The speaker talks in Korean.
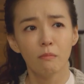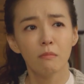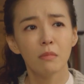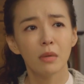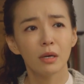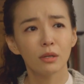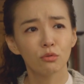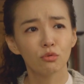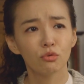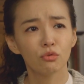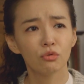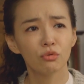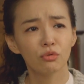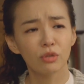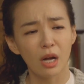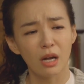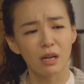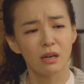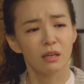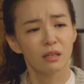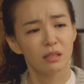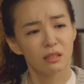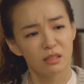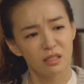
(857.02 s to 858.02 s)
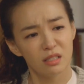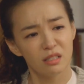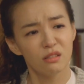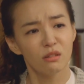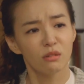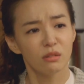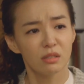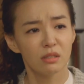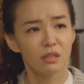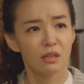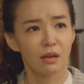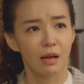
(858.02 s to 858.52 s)
엄마도 가랑이
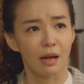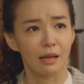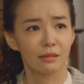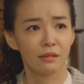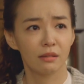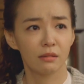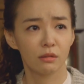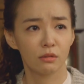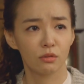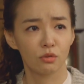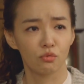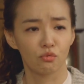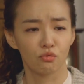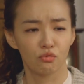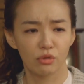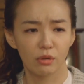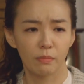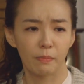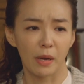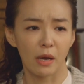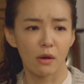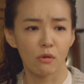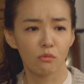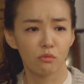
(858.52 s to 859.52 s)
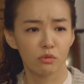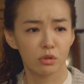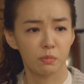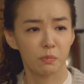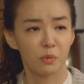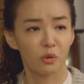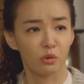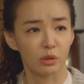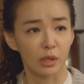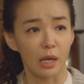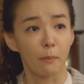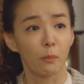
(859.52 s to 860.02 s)
찢어지게 가난해서 우리 배우고
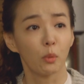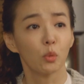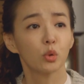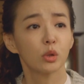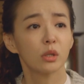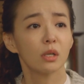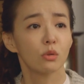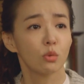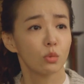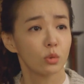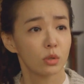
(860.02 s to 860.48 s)
싶은 거 다 못